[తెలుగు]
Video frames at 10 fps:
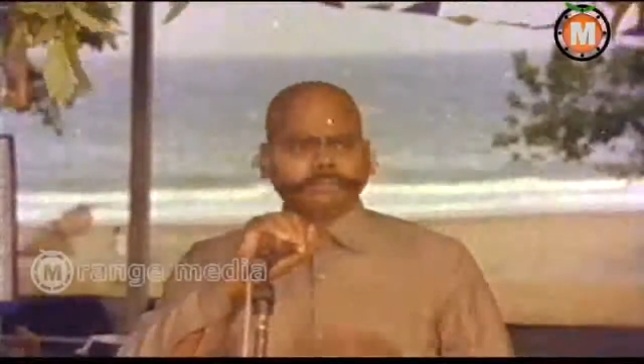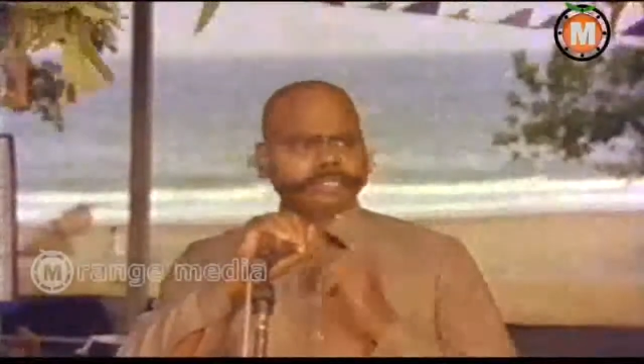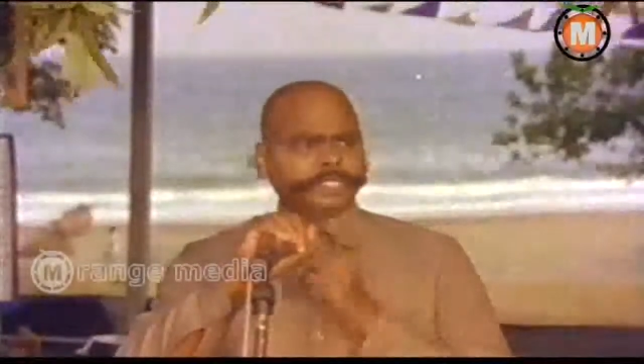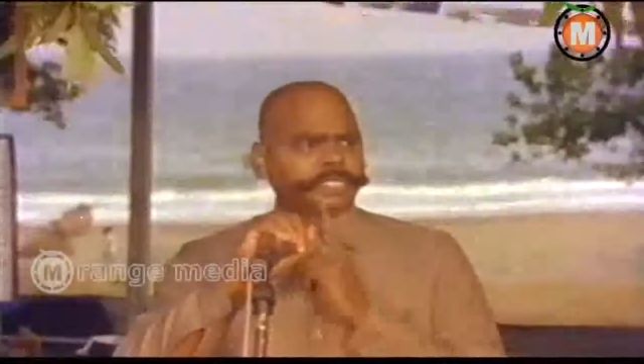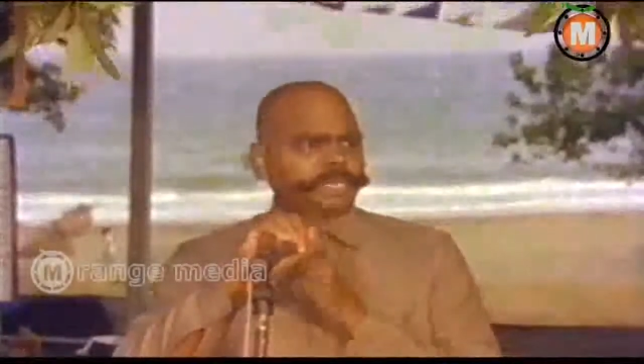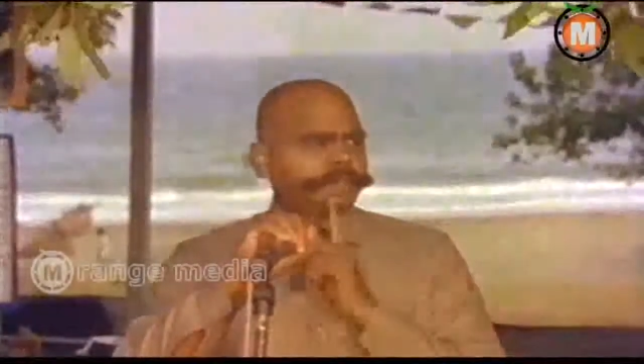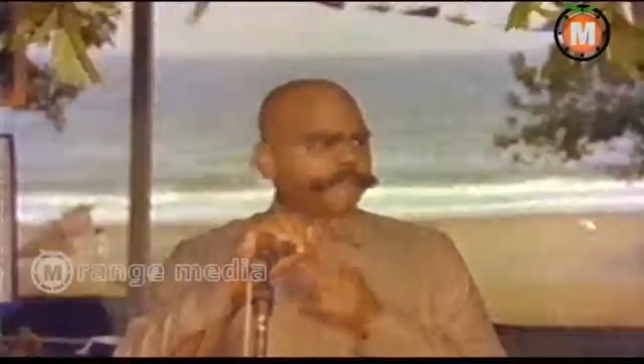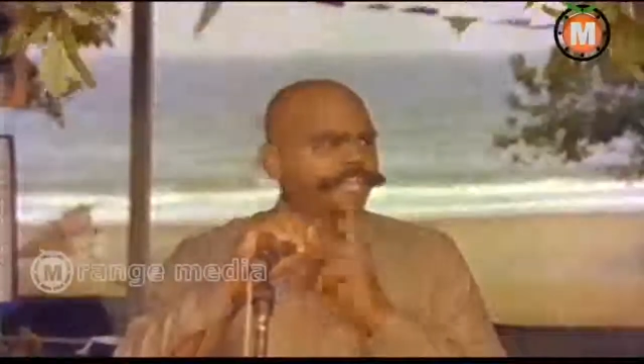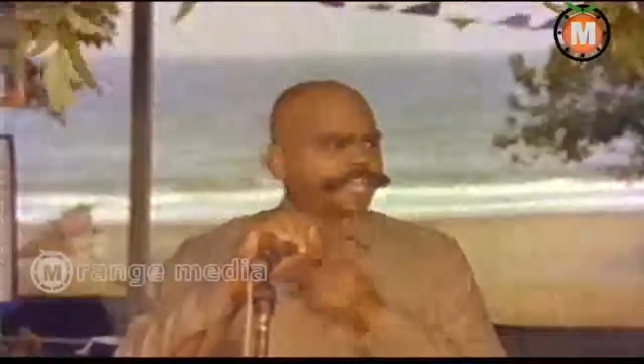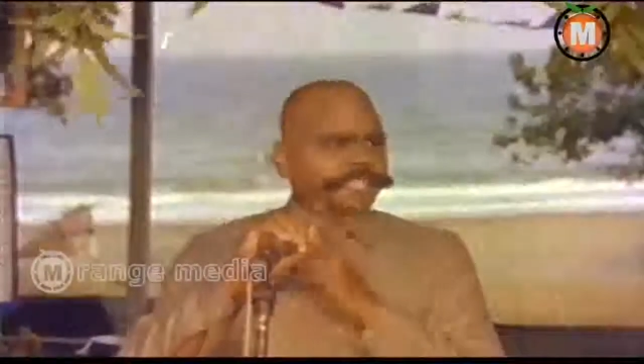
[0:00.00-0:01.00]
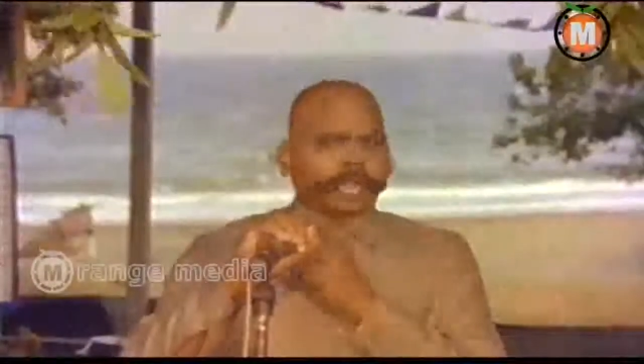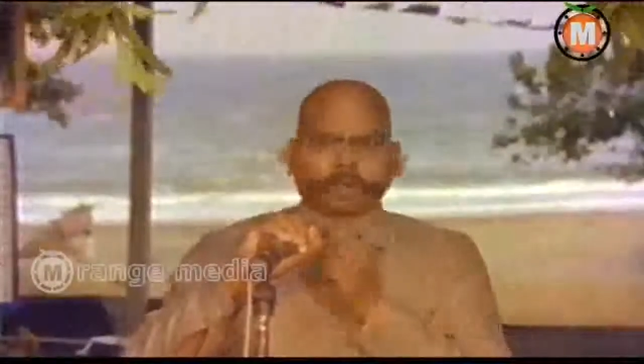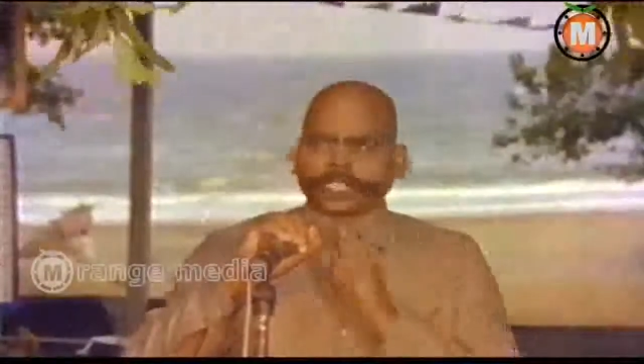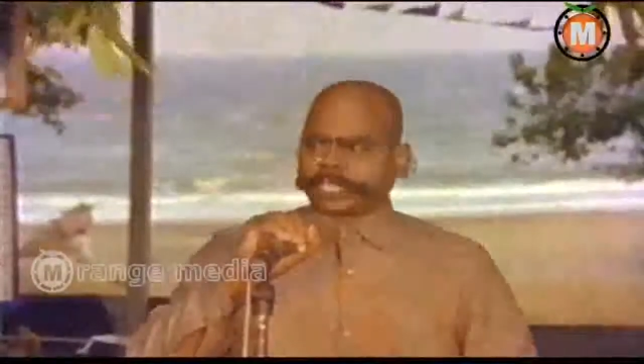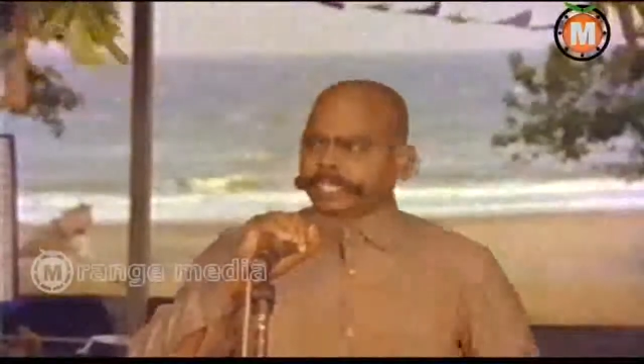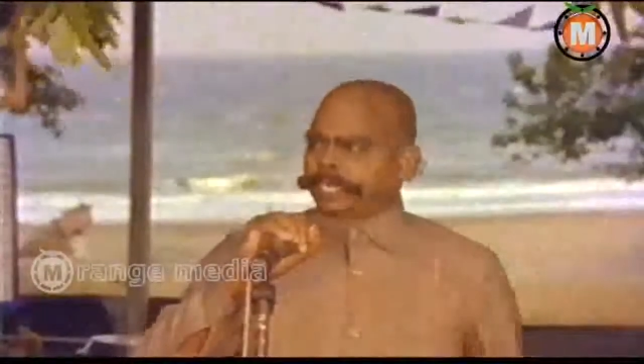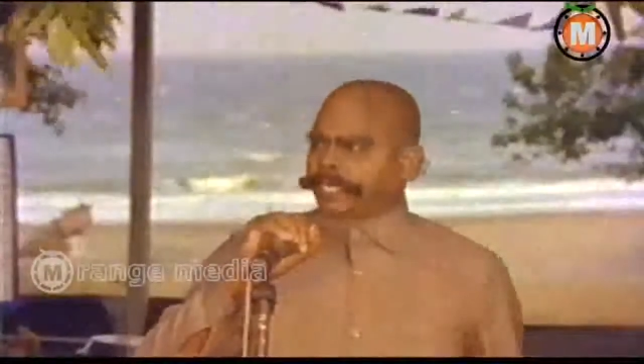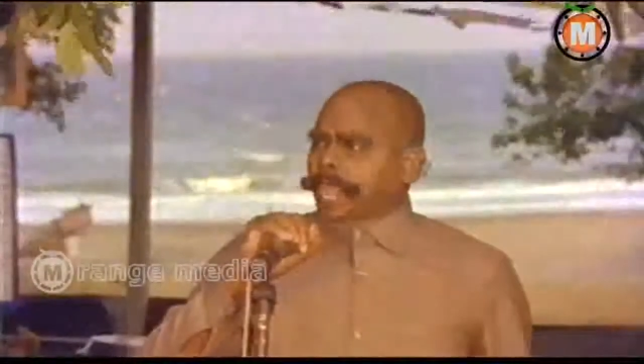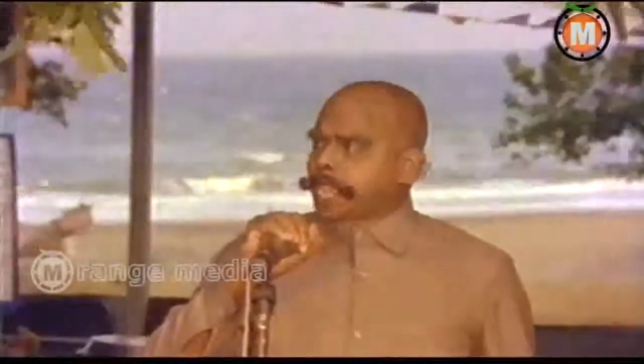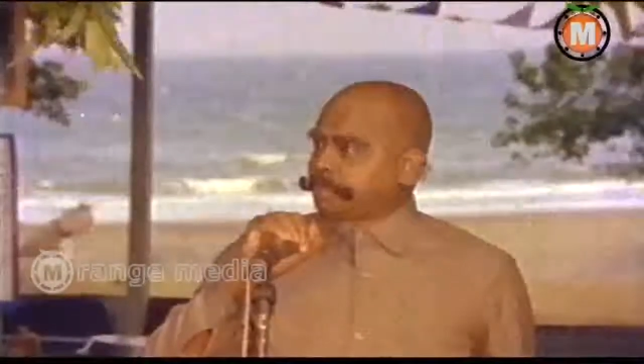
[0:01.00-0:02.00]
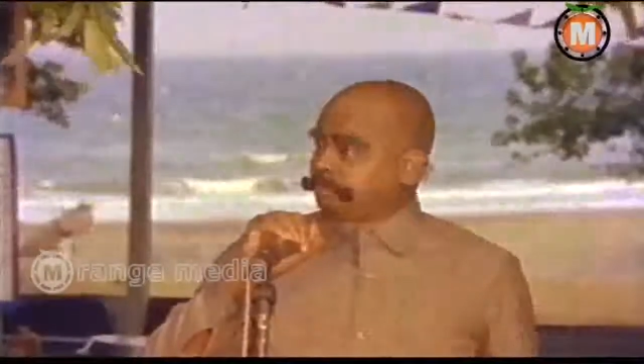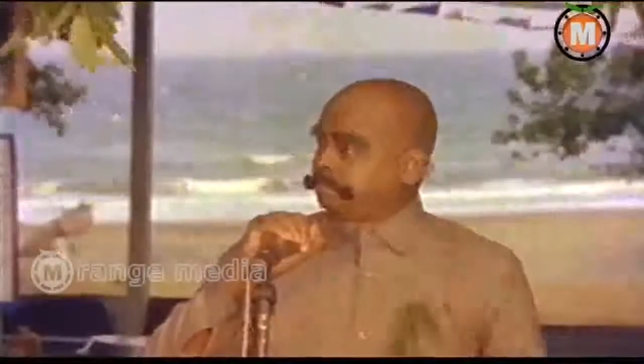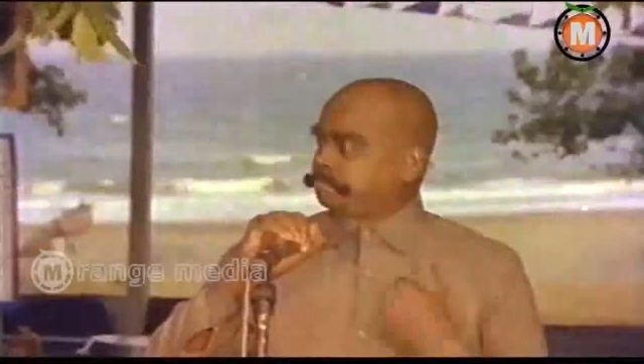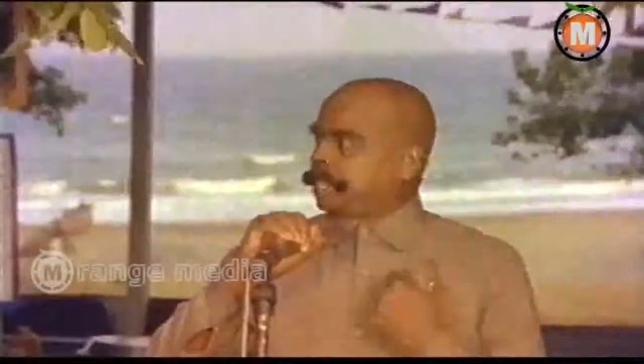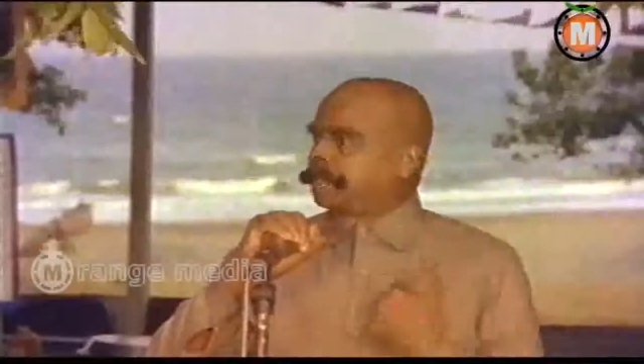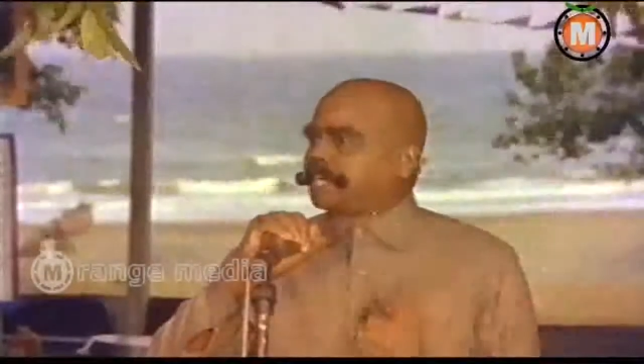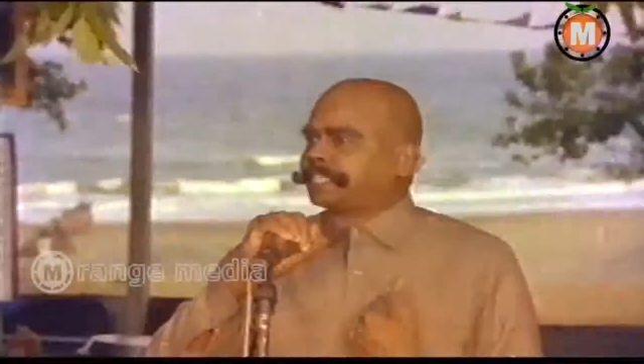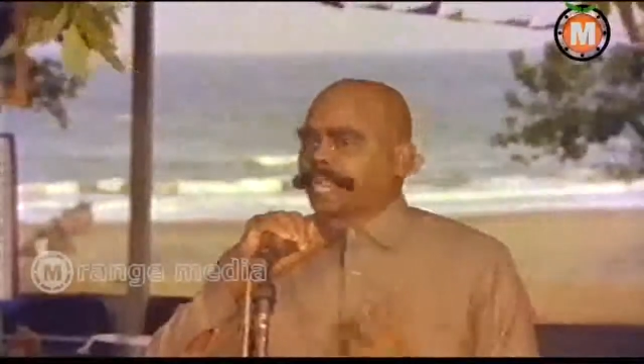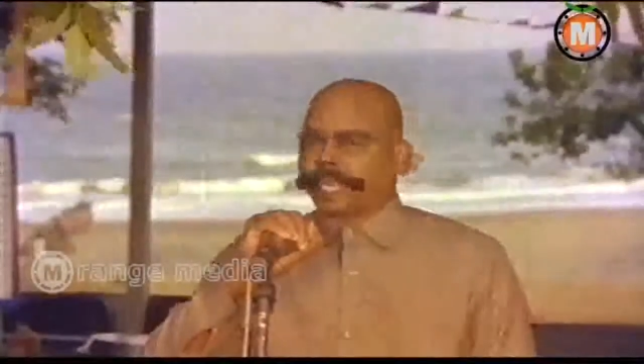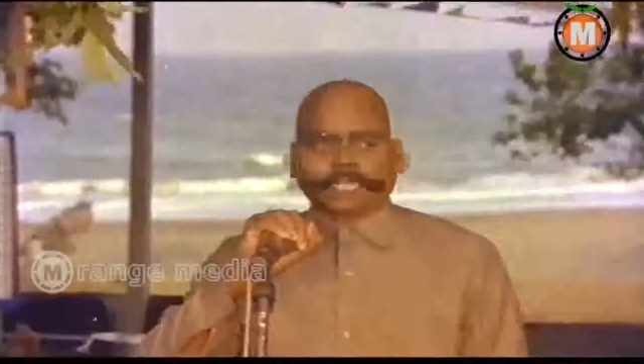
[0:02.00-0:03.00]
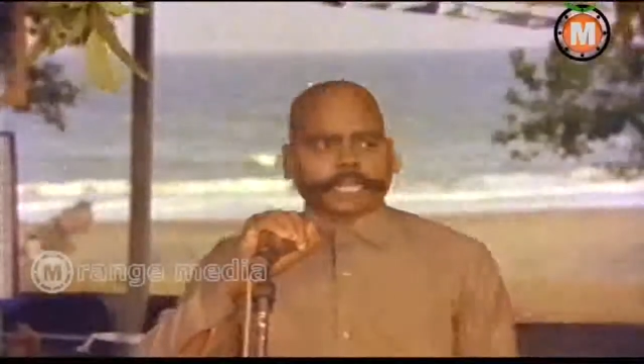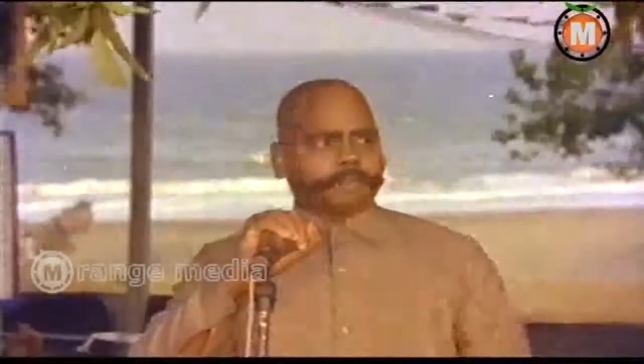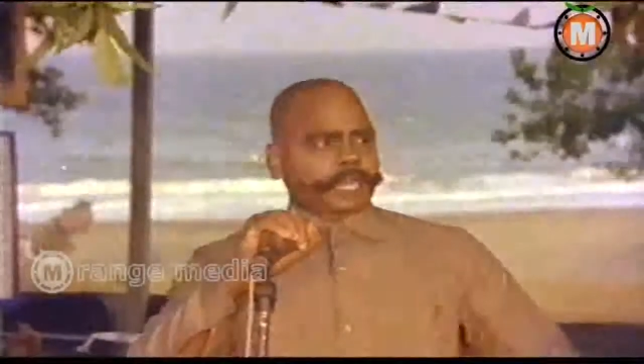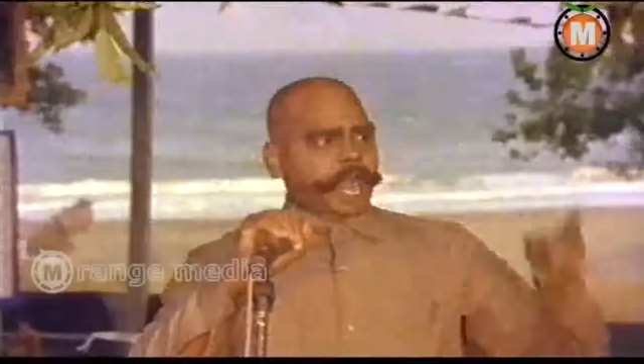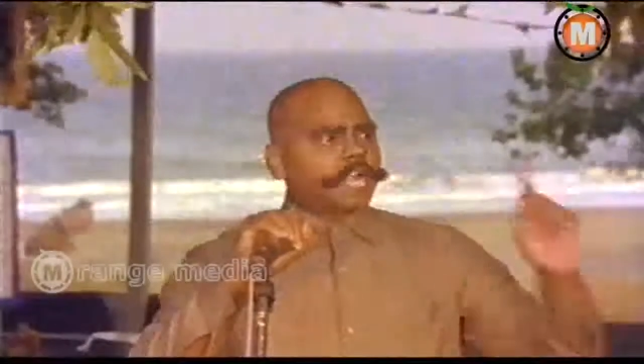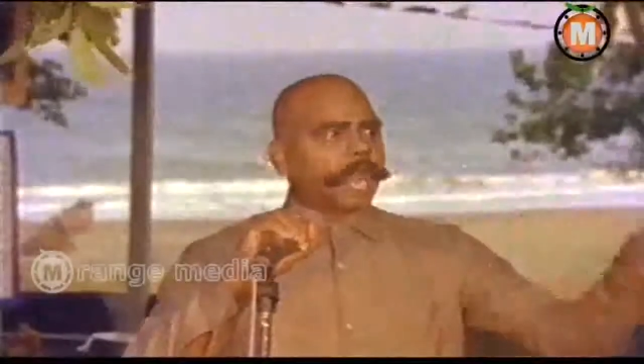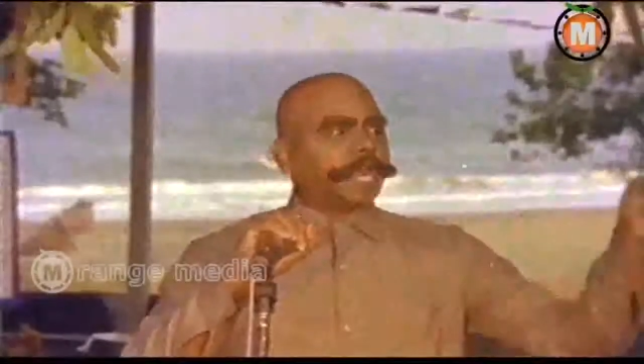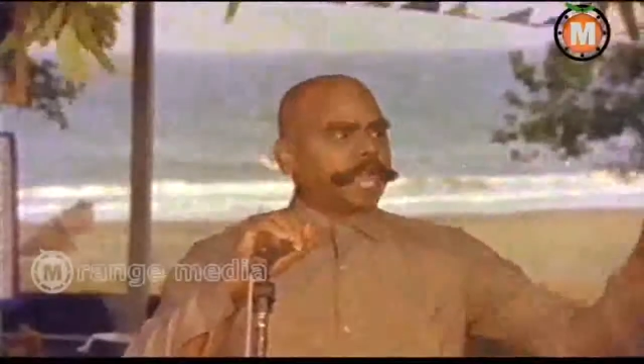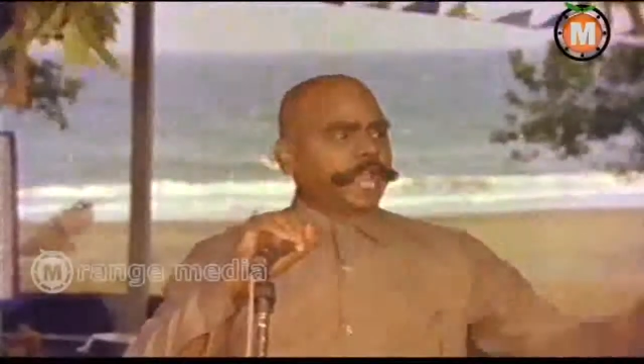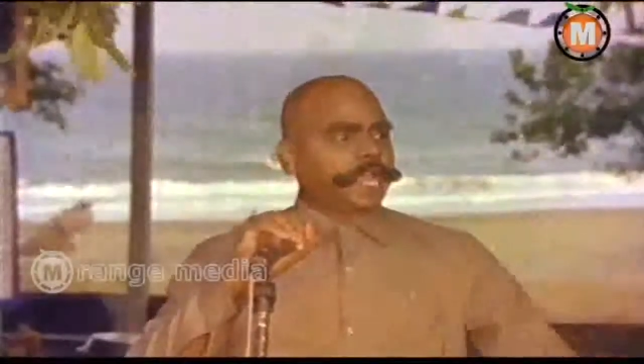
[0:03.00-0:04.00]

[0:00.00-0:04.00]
ఈ మైక్ ఇట్ట కోస్తుందంటే మనం అంటే గిట్టని మా ఆడాళ్లే